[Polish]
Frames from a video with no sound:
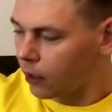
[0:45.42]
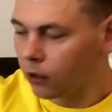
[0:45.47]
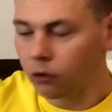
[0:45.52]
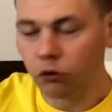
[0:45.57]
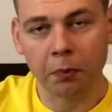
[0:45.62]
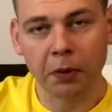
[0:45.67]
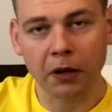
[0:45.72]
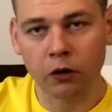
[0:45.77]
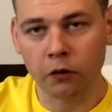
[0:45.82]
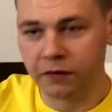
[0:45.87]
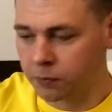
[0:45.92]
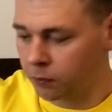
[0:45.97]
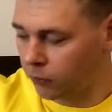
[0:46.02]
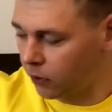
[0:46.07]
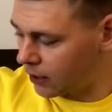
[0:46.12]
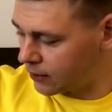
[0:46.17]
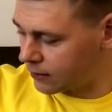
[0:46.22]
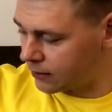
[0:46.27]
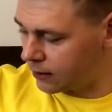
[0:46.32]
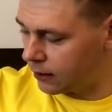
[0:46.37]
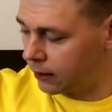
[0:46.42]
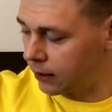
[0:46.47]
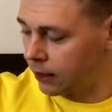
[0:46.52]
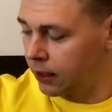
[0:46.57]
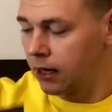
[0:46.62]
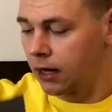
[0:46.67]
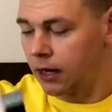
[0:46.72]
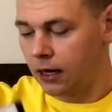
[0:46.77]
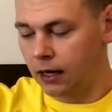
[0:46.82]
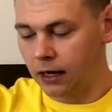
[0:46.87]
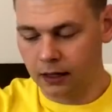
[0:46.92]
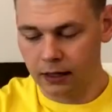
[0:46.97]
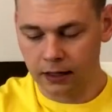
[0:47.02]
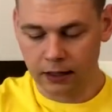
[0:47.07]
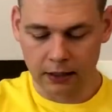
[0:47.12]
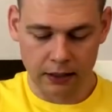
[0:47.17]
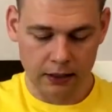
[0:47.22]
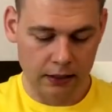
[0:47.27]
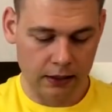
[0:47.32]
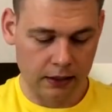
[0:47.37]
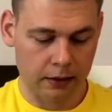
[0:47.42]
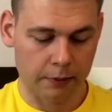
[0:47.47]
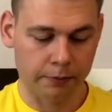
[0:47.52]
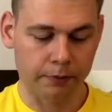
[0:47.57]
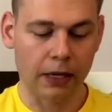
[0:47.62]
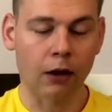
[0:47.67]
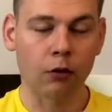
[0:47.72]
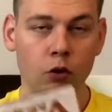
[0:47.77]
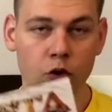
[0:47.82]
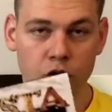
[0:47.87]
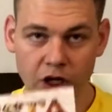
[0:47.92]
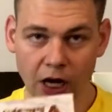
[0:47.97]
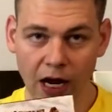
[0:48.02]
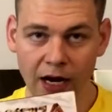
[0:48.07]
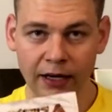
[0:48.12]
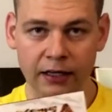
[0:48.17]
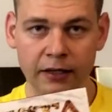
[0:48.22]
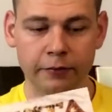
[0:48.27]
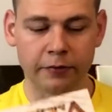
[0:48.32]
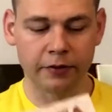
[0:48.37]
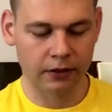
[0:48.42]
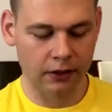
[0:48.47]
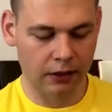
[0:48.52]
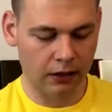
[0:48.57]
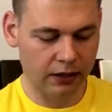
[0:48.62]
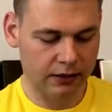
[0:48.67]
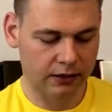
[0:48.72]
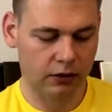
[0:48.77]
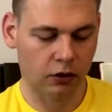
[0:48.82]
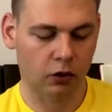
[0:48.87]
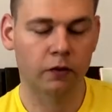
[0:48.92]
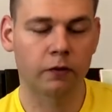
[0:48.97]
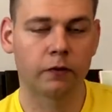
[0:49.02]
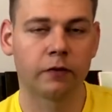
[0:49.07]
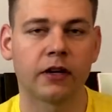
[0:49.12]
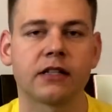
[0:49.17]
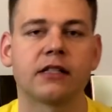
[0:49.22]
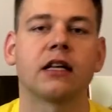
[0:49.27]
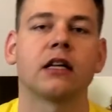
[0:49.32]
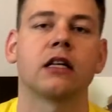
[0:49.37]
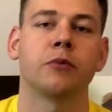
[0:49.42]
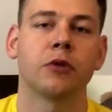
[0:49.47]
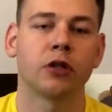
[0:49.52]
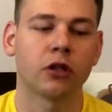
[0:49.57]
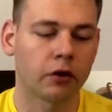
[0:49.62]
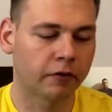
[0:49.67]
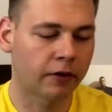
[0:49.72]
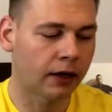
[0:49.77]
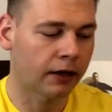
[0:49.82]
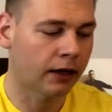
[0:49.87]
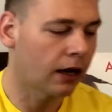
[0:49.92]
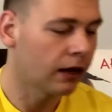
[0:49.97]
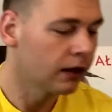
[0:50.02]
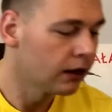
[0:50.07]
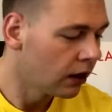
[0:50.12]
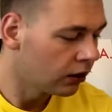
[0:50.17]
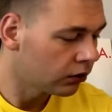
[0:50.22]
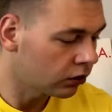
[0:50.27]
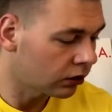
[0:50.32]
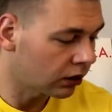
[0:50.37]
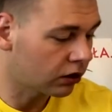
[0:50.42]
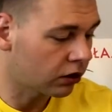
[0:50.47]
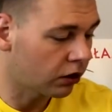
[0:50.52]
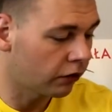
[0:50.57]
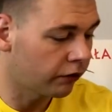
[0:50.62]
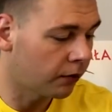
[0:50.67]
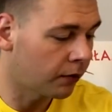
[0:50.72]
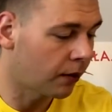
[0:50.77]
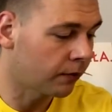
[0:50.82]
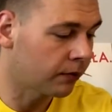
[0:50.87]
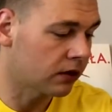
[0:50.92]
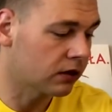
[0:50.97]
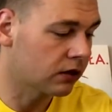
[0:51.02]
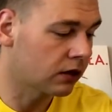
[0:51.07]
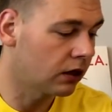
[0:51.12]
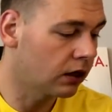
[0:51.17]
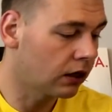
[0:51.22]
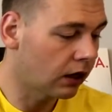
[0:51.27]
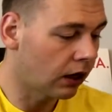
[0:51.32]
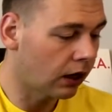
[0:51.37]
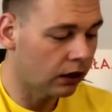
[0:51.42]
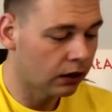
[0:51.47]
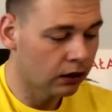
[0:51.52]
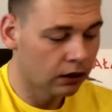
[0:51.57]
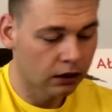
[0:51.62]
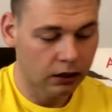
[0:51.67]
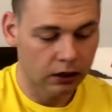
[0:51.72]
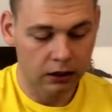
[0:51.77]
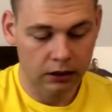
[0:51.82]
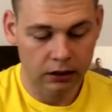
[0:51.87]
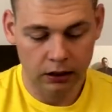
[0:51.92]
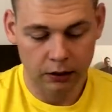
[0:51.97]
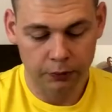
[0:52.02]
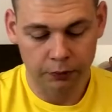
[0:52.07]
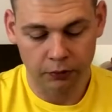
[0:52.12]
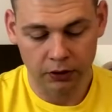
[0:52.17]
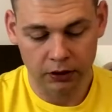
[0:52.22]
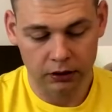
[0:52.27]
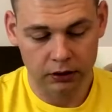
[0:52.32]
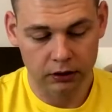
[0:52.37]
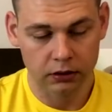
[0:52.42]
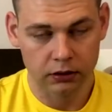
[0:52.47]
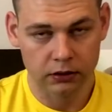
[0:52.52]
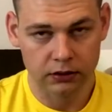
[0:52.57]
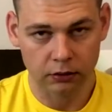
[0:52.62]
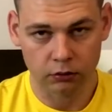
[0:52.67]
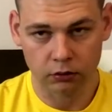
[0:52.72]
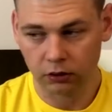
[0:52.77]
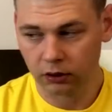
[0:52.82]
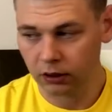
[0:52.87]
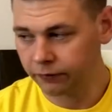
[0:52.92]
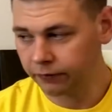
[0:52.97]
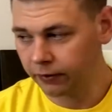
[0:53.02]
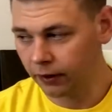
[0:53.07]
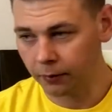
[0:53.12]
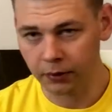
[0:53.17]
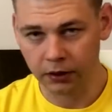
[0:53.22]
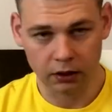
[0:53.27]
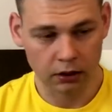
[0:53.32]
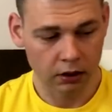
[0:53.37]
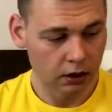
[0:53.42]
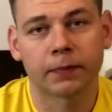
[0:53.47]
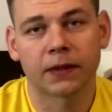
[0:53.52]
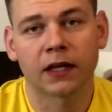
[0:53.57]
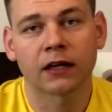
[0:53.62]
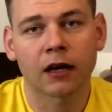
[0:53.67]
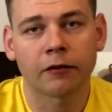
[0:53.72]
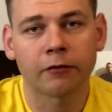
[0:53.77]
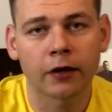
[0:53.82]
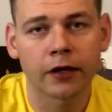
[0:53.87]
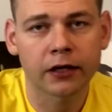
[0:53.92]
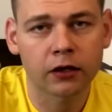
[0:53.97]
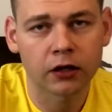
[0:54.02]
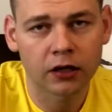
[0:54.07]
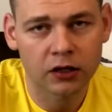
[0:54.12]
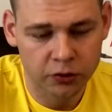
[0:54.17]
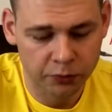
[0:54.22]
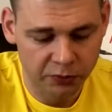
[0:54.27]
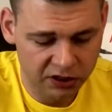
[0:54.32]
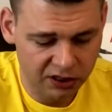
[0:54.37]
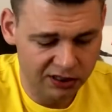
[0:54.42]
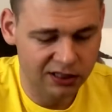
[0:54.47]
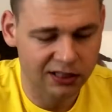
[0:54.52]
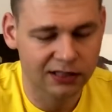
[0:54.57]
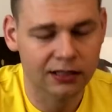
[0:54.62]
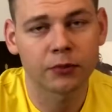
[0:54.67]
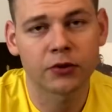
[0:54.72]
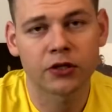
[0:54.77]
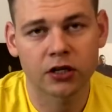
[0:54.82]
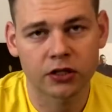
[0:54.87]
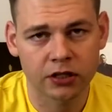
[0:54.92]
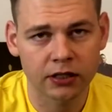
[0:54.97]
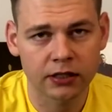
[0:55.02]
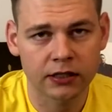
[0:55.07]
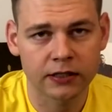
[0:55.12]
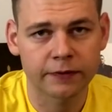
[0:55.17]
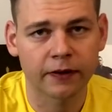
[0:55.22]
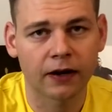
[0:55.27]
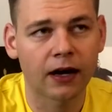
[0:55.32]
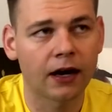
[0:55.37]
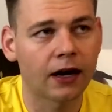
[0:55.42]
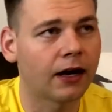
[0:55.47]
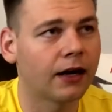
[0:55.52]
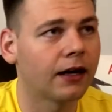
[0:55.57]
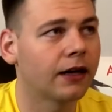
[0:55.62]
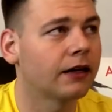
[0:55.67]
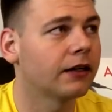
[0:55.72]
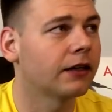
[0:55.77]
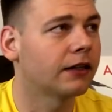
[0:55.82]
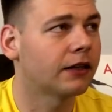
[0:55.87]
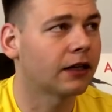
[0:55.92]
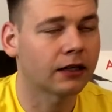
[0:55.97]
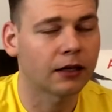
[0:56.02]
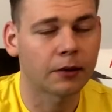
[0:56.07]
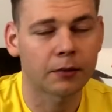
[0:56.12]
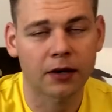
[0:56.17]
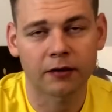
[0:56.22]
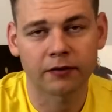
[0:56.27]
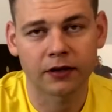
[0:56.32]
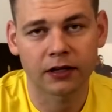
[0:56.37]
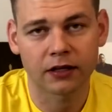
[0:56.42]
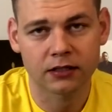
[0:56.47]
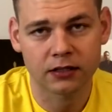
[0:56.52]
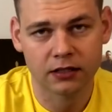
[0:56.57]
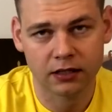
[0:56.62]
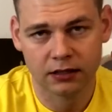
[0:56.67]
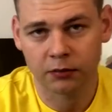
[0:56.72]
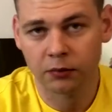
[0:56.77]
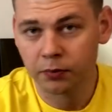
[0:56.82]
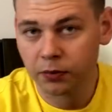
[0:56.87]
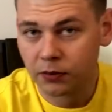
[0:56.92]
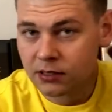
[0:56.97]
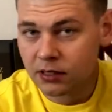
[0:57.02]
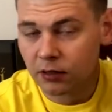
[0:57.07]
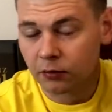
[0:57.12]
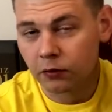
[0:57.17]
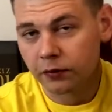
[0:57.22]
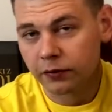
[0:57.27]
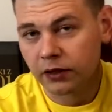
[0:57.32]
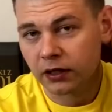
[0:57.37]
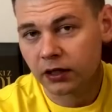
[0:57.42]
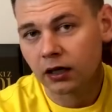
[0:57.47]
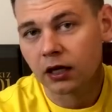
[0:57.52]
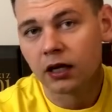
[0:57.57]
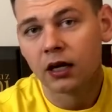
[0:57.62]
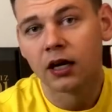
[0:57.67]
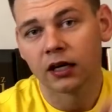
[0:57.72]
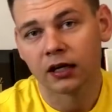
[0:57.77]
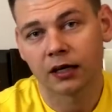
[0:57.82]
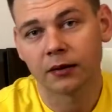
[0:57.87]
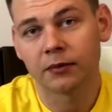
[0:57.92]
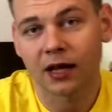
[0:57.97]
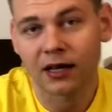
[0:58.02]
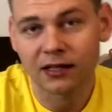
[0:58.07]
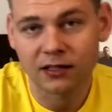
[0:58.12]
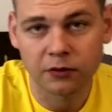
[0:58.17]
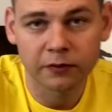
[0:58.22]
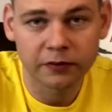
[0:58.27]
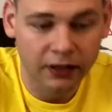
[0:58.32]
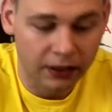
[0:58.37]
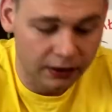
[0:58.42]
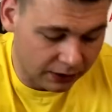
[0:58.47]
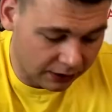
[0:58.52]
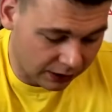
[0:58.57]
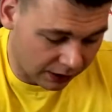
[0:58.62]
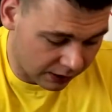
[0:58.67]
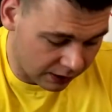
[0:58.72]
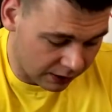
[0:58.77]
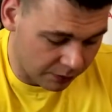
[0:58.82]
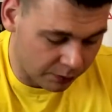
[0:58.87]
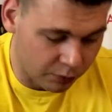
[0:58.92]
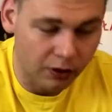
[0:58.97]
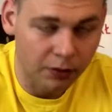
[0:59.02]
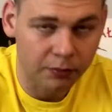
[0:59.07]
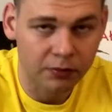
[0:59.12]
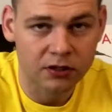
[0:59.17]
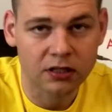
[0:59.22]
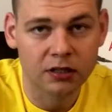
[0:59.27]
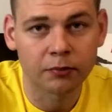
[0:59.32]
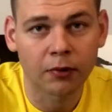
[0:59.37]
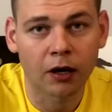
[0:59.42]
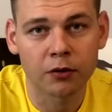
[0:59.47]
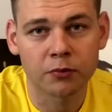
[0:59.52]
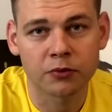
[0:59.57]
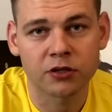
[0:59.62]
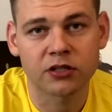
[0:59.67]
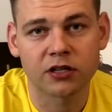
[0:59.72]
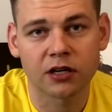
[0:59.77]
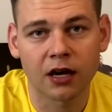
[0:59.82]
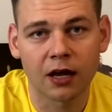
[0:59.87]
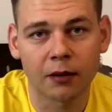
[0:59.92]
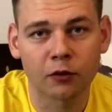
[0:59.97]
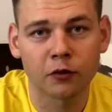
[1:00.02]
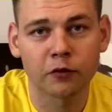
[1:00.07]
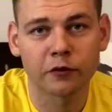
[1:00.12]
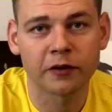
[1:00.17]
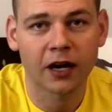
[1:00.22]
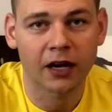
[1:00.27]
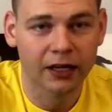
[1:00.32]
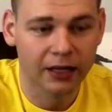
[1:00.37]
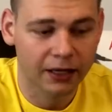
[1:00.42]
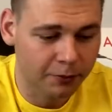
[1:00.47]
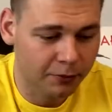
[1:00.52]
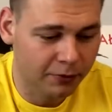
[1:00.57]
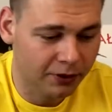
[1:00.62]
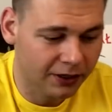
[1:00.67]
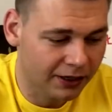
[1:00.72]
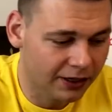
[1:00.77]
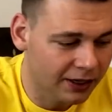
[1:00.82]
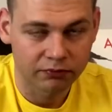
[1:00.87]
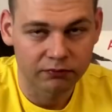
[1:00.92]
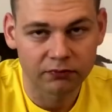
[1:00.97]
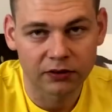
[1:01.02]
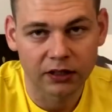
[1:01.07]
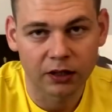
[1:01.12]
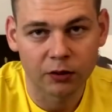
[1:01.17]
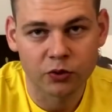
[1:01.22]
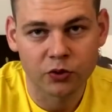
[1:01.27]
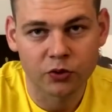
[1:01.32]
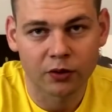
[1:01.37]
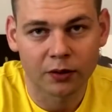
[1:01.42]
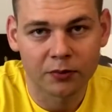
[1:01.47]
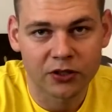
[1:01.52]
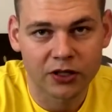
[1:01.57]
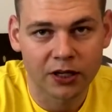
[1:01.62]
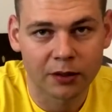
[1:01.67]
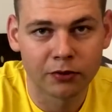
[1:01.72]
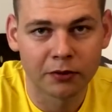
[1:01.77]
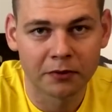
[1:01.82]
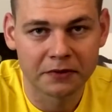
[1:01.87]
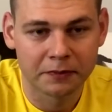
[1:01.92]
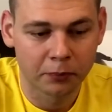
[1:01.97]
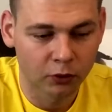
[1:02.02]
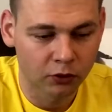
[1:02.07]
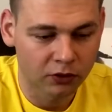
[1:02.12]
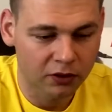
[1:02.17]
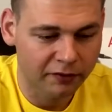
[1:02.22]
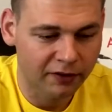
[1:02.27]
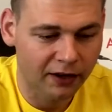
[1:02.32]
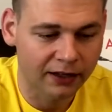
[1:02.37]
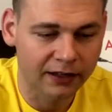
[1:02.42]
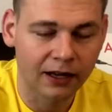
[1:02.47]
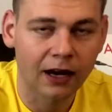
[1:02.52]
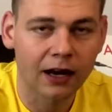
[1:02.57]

chłopaków z Molesty. E, biało-czarny winyl, jest to wersja limitowana. Dodatkowo mam też kilka innych płyt z autografami. Ten kawałek kojarzy mi się z czasami dzieciństwa i tak naprawdę z czasami podstawówki, gimnazjum, wtedy kiedy byłem jeszcze małym szczylem, gówniakiem i nie uczyłem się, byłem zbuntowany,